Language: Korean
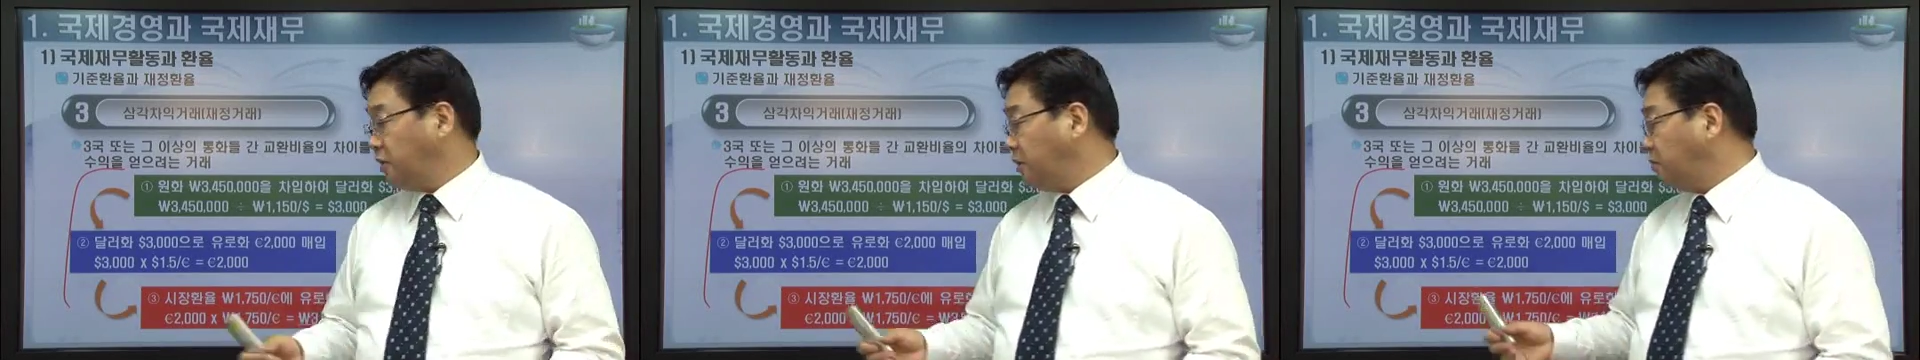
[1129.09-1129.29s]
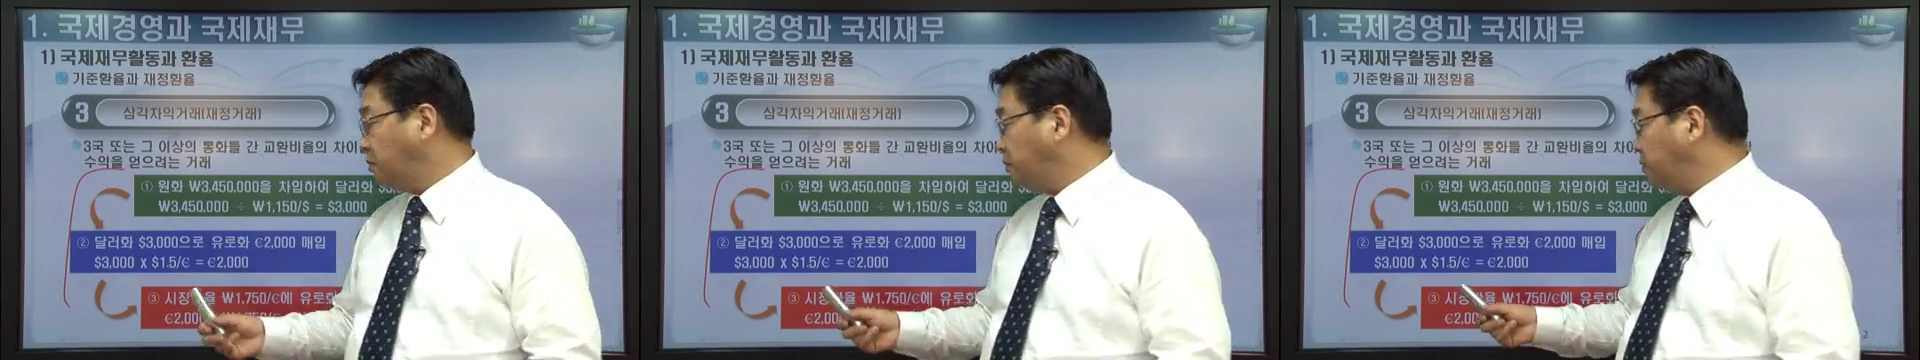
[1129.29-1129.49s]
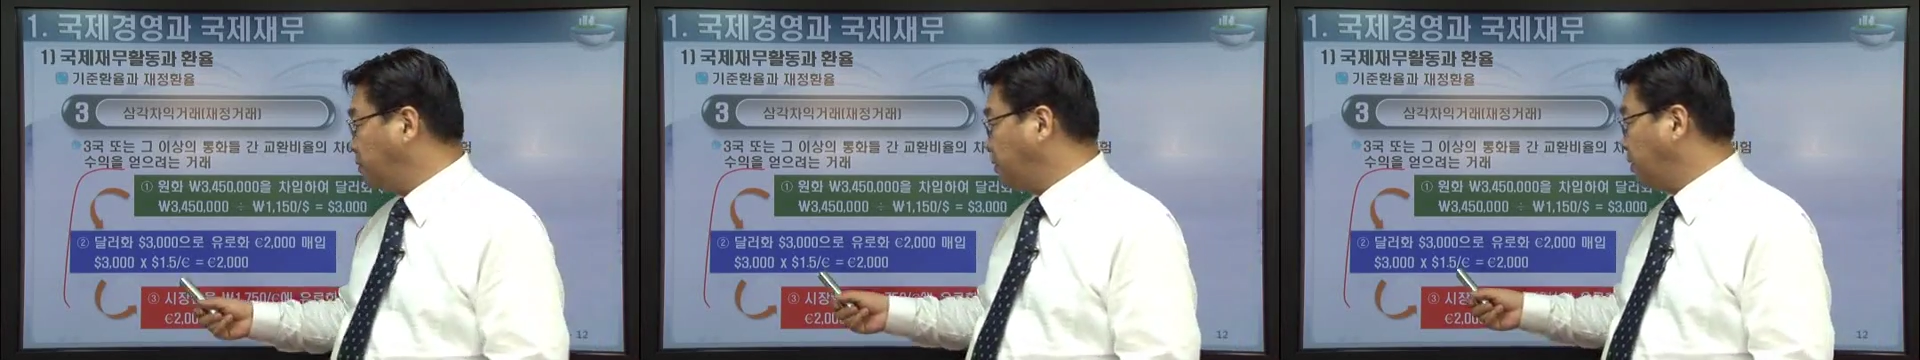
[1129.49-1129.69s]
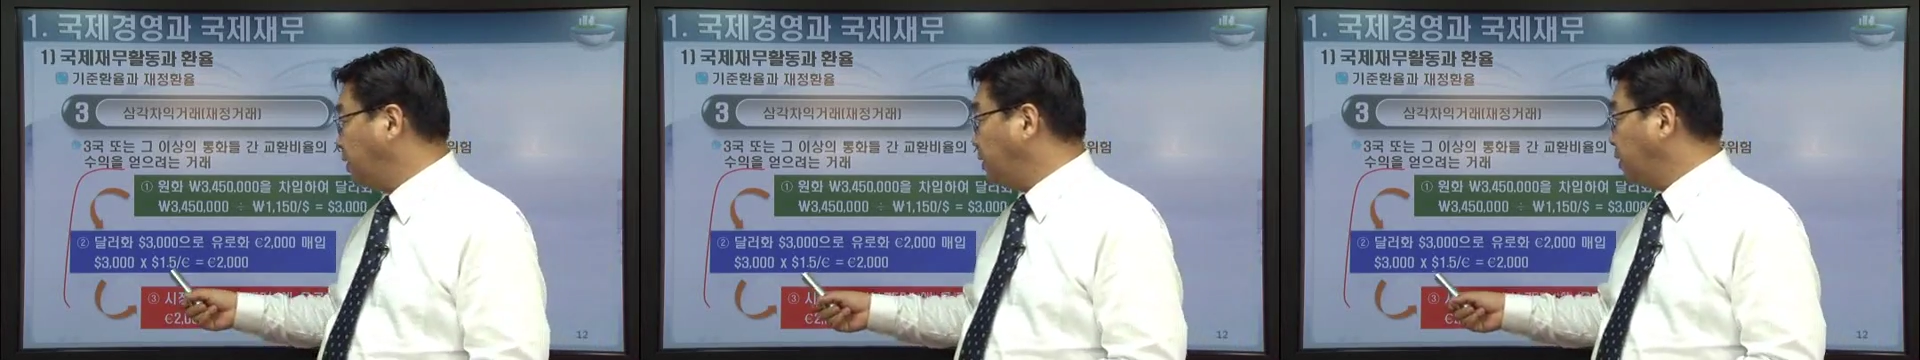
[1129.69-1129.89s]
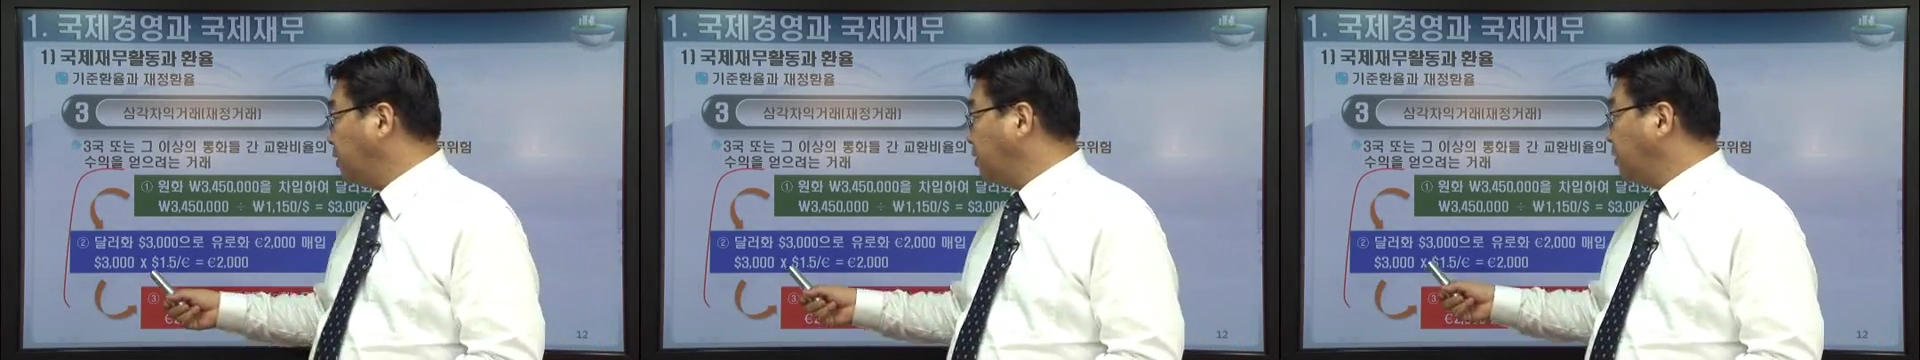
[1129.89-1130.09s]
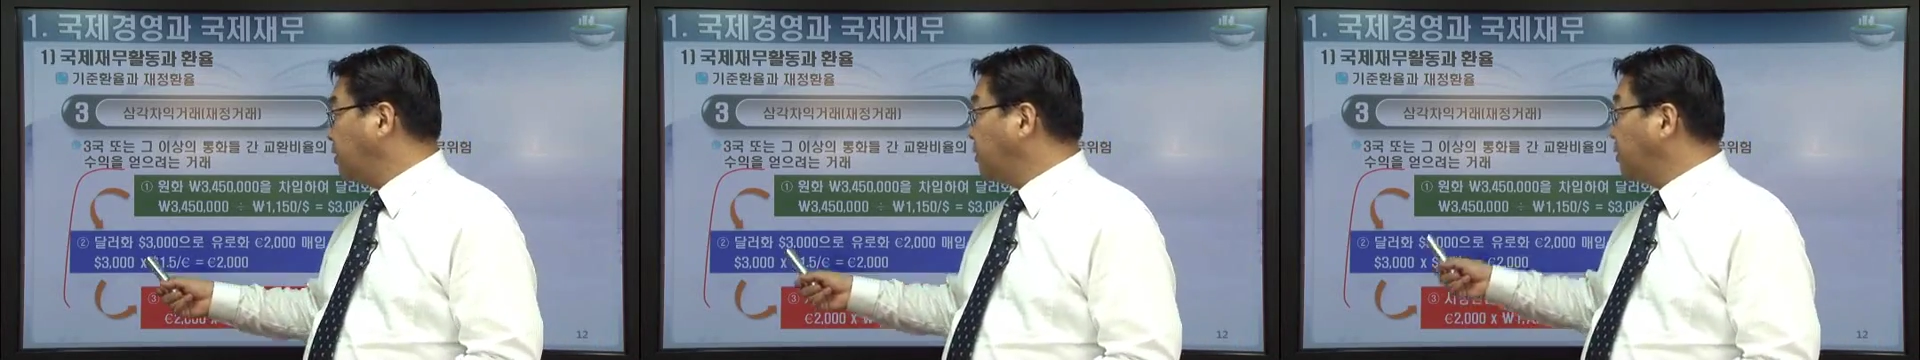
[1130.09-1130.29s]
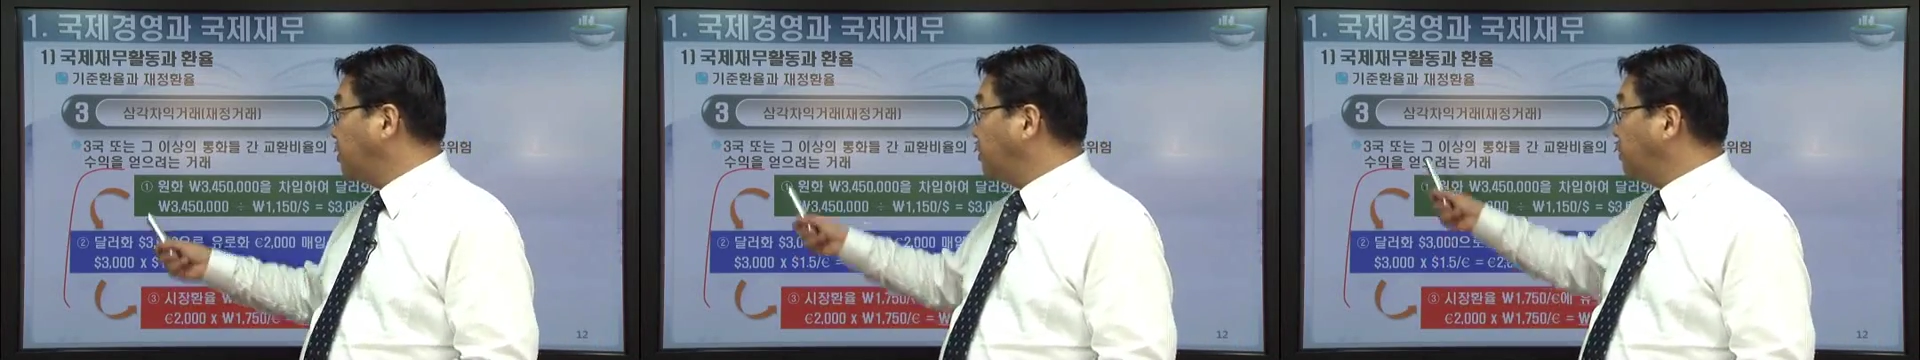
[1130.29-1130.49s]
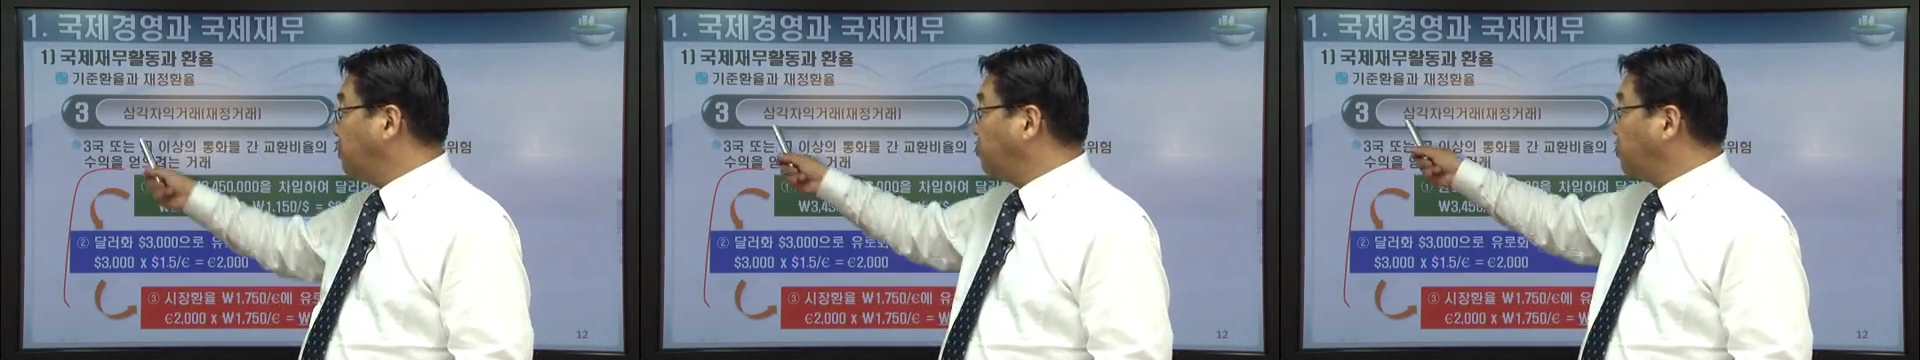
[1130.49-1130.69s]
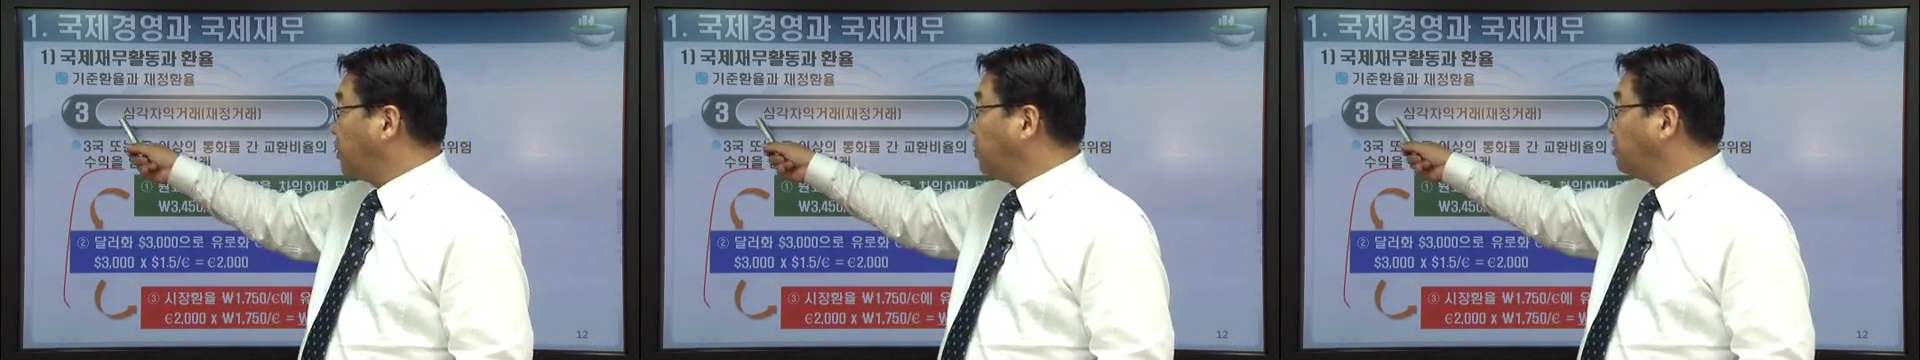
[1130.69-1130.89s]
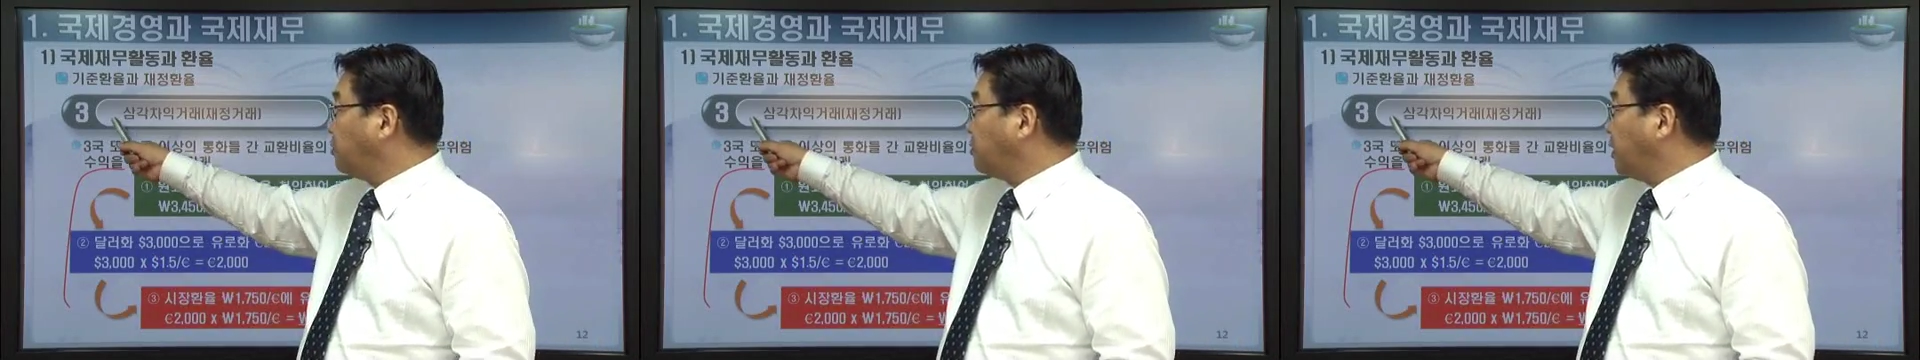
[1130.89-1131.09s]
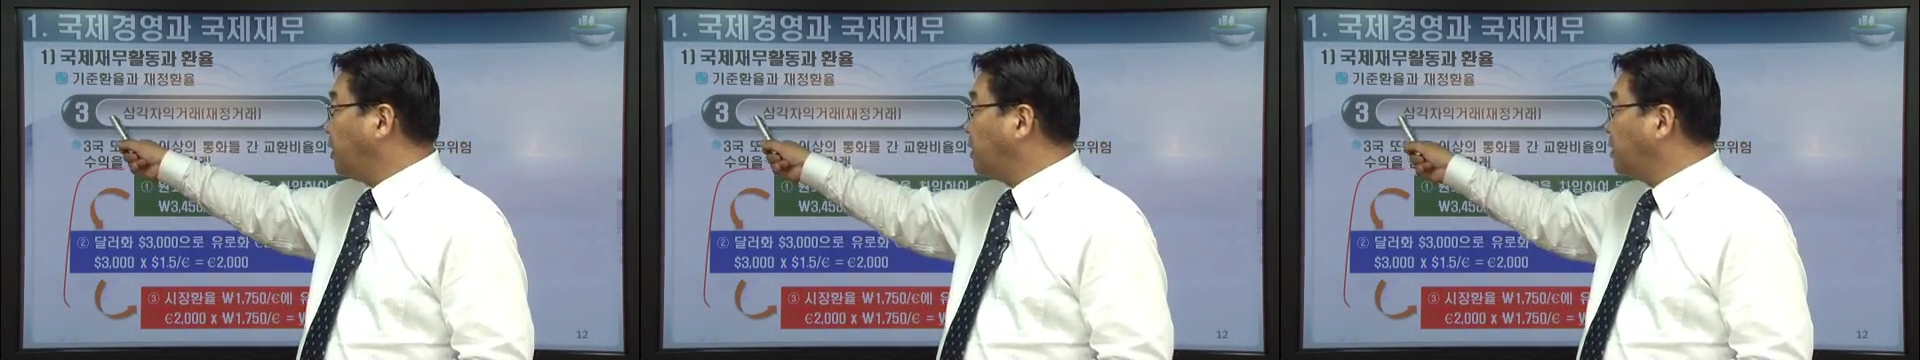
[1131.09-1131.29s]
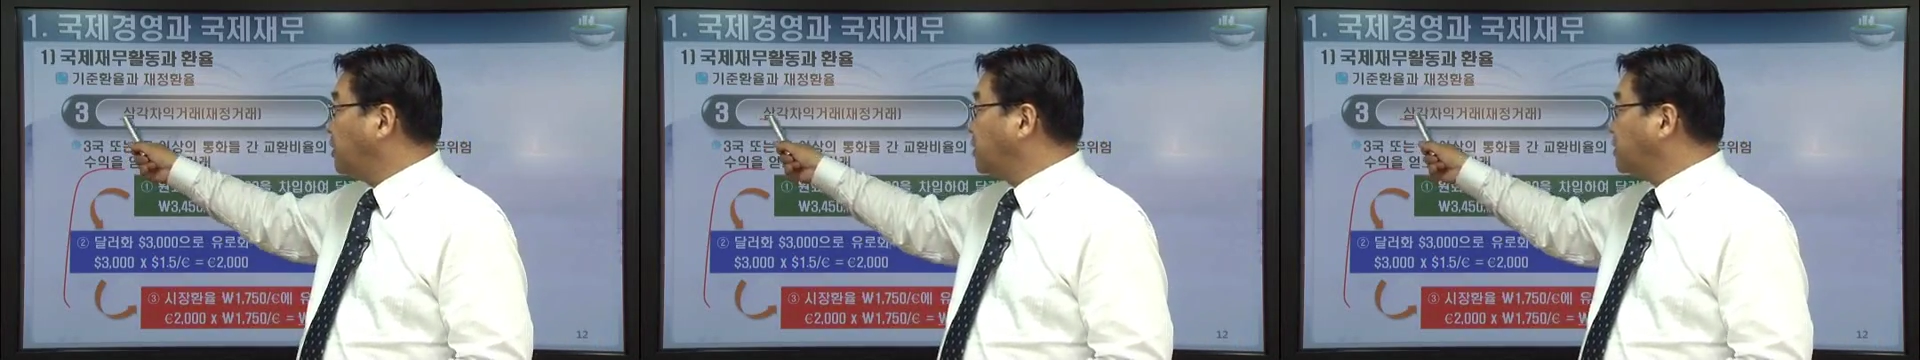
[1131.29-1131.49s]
이런 부분들이 어, 뭐라 그런다?